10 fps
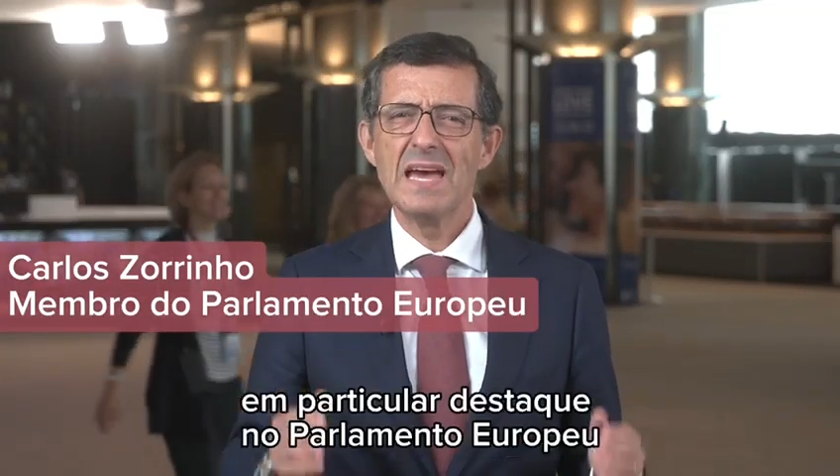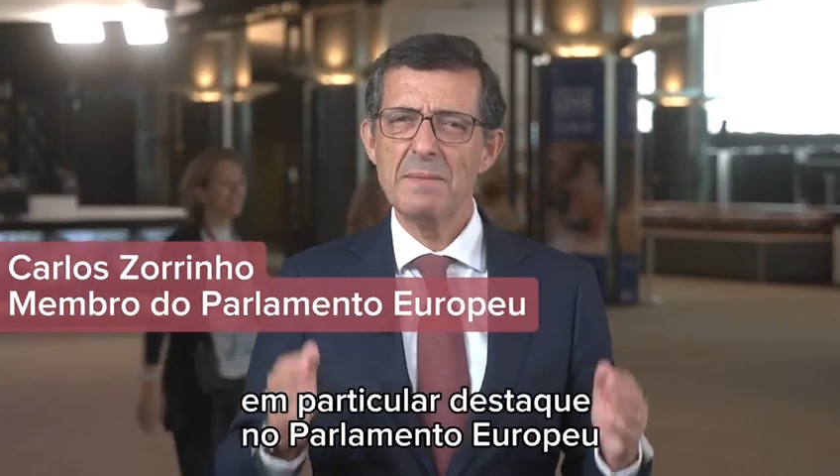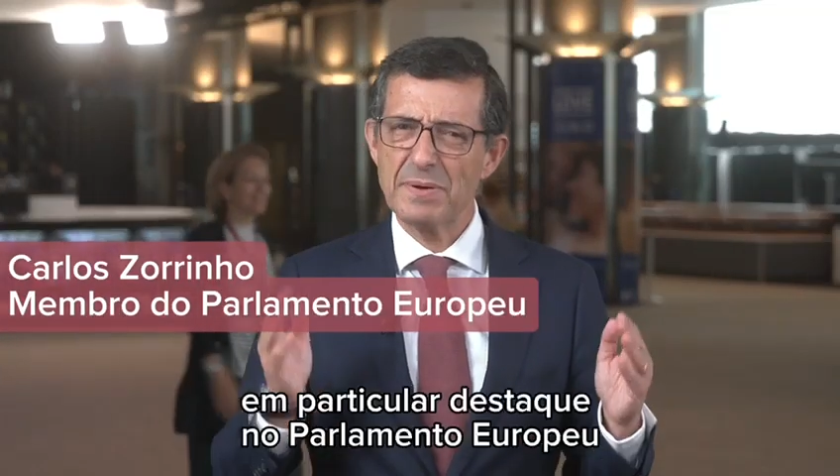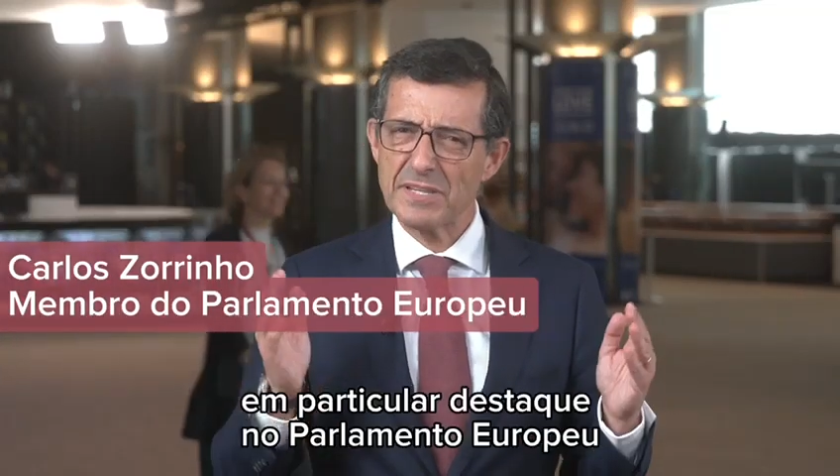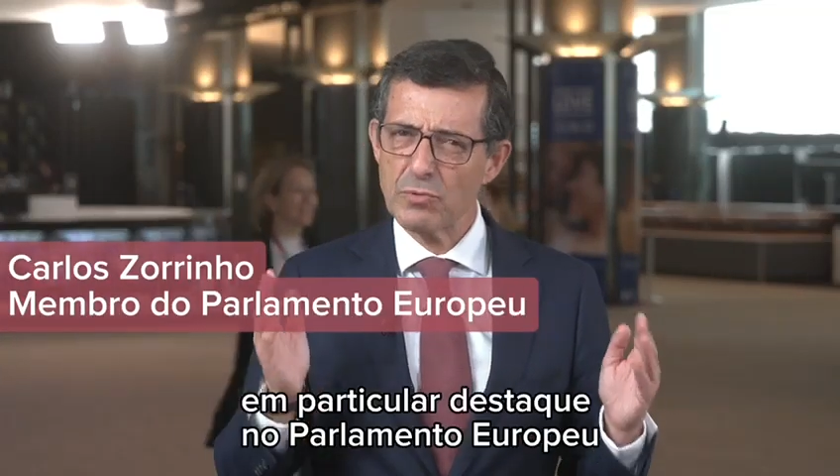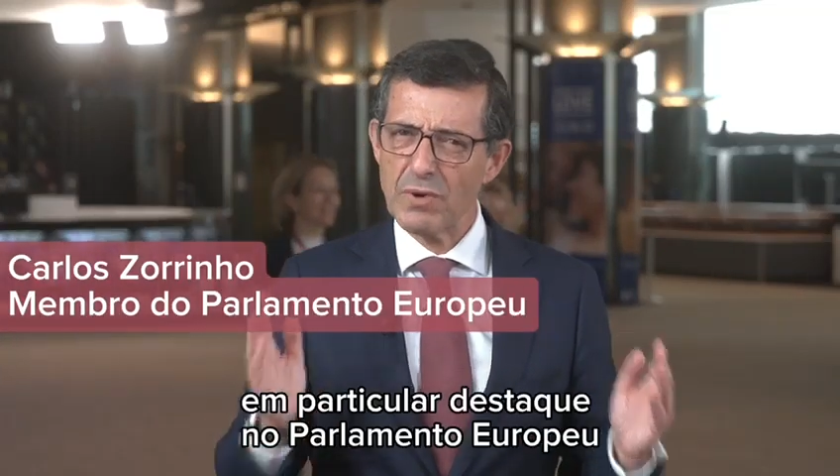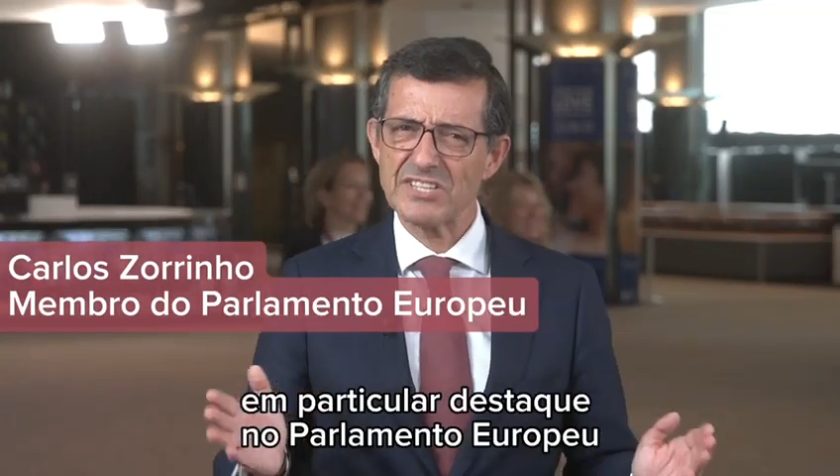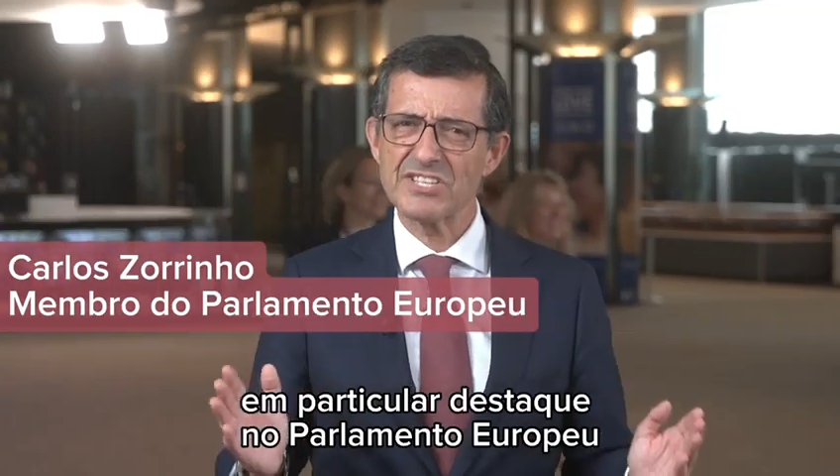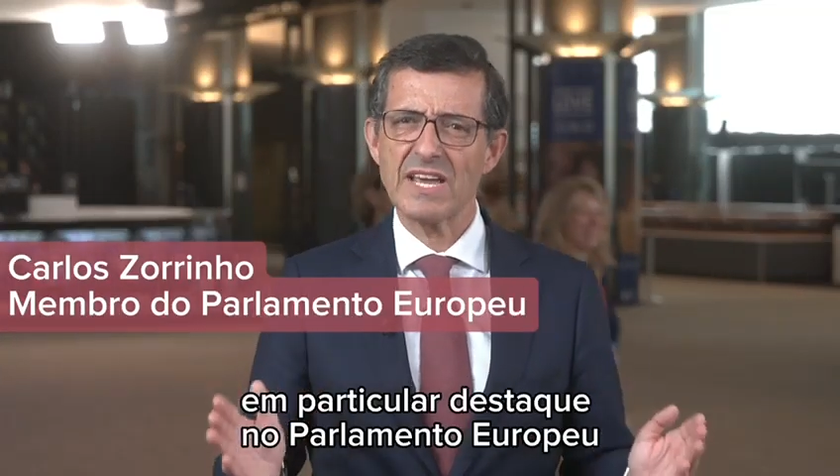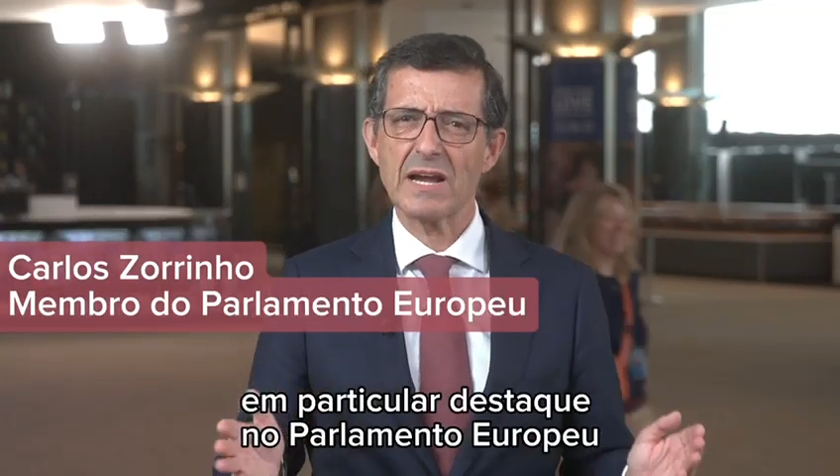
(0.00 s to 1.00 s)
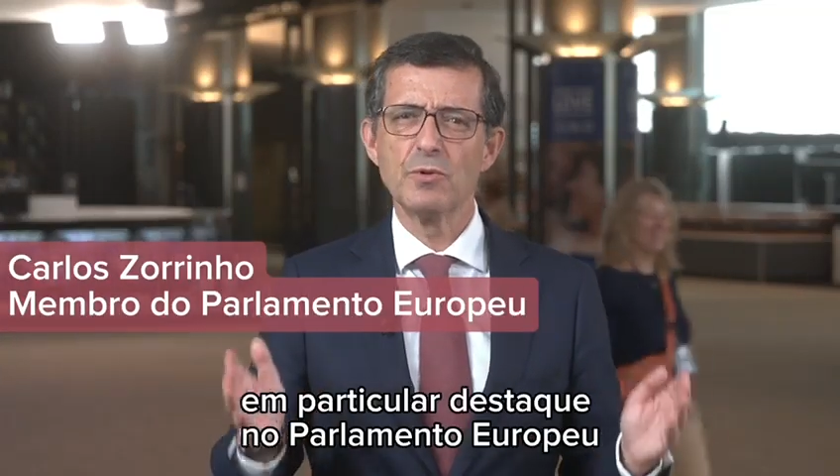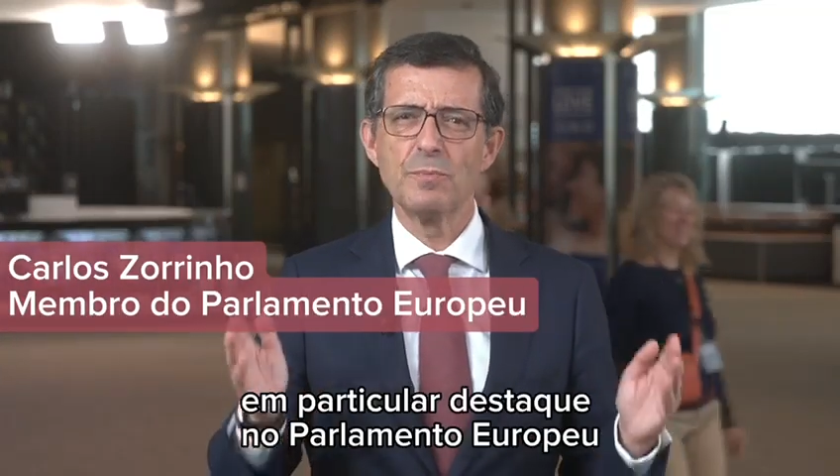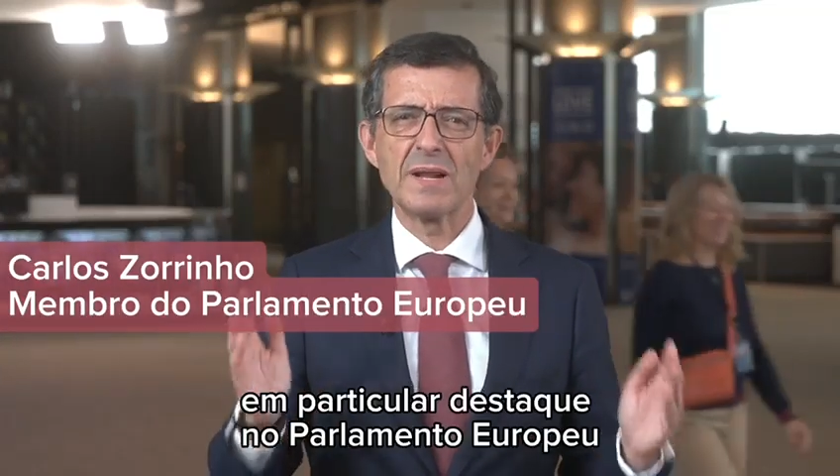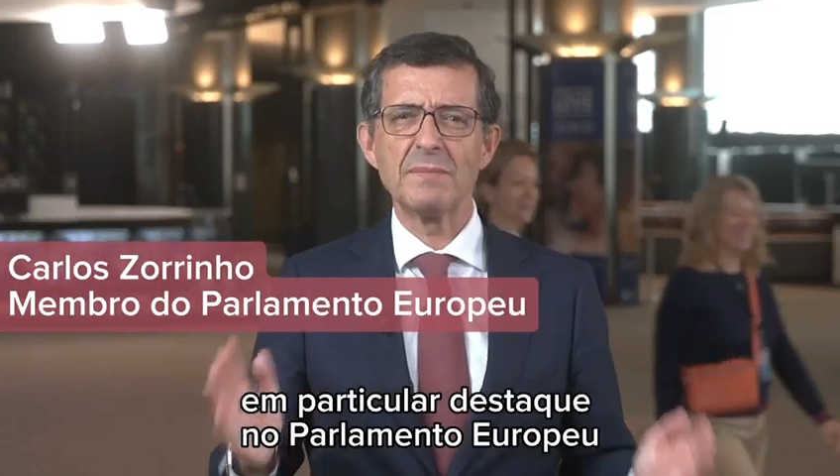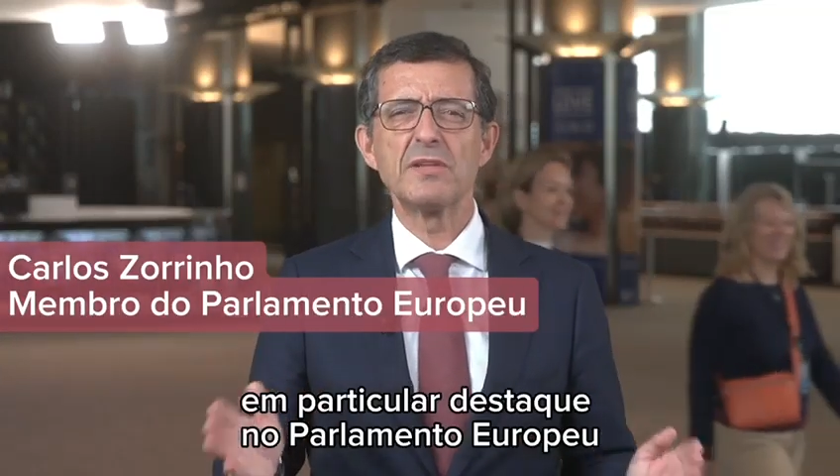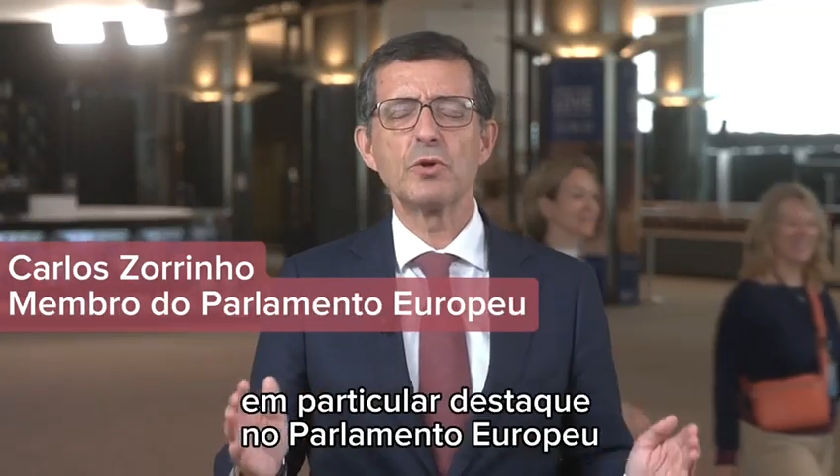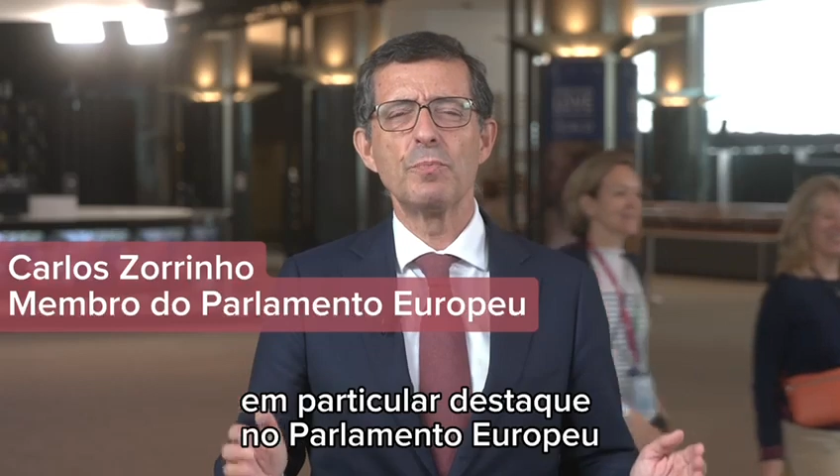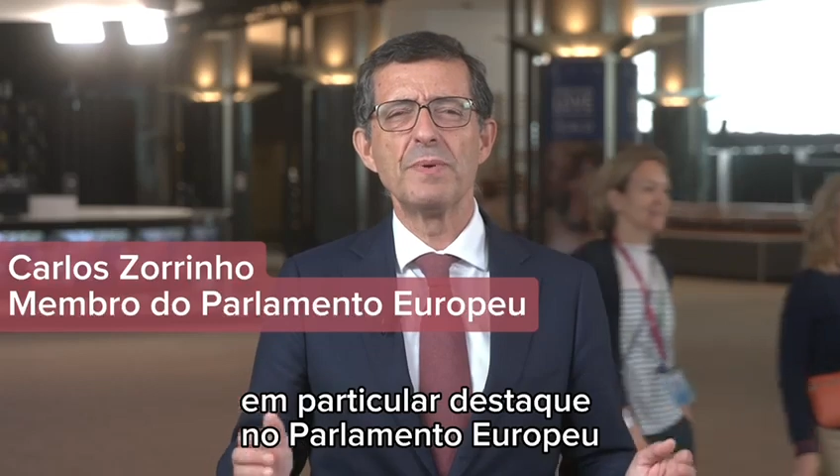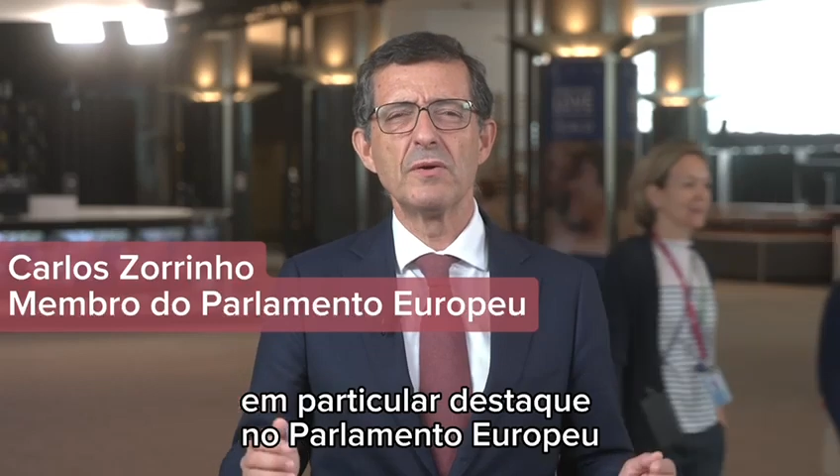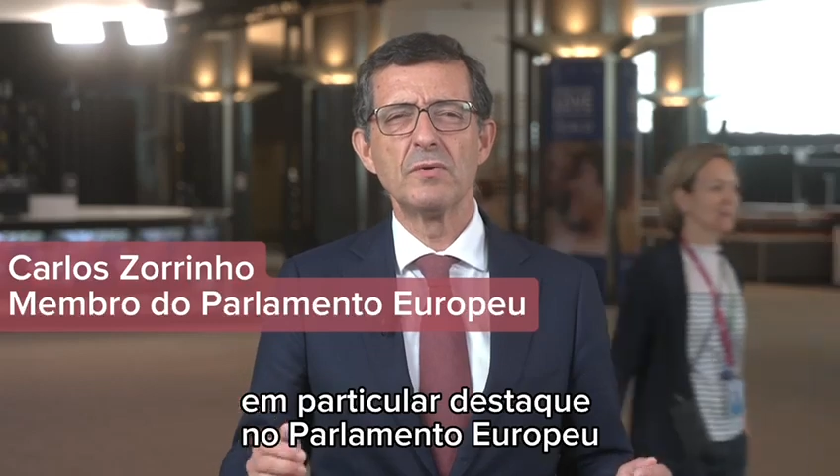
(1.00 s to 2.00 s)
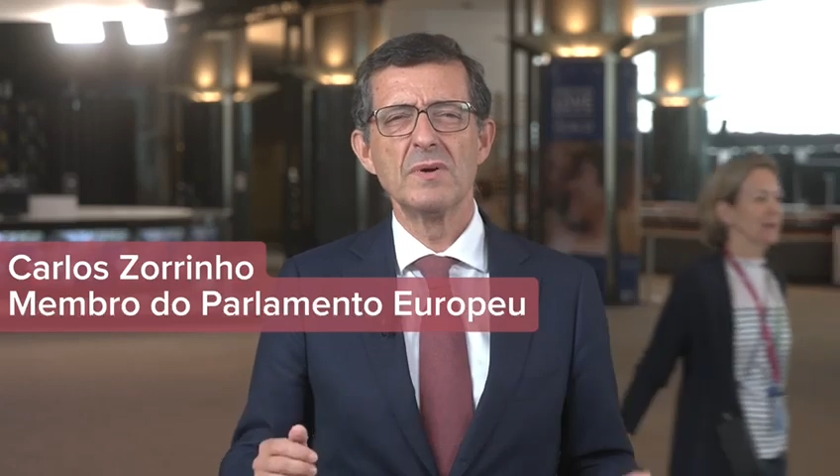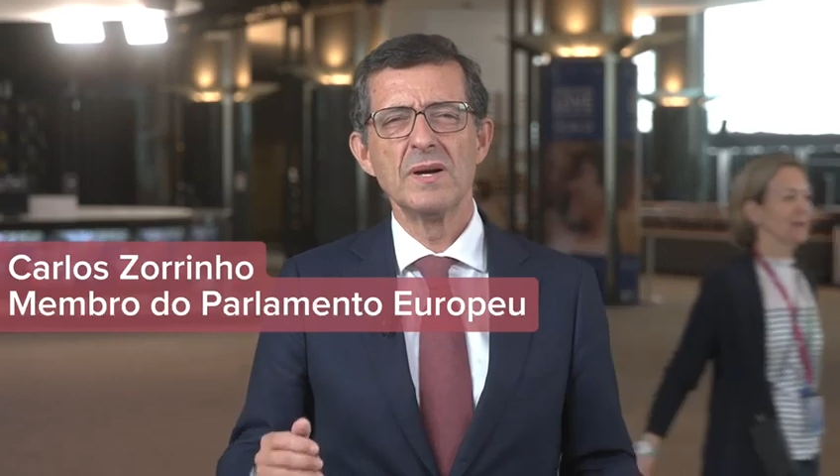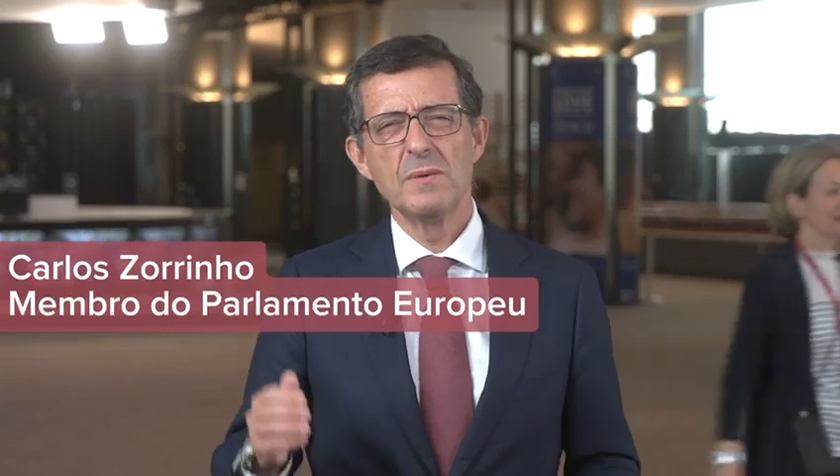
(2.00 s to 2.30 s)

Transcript: em particular destaque no Parlamento Europeu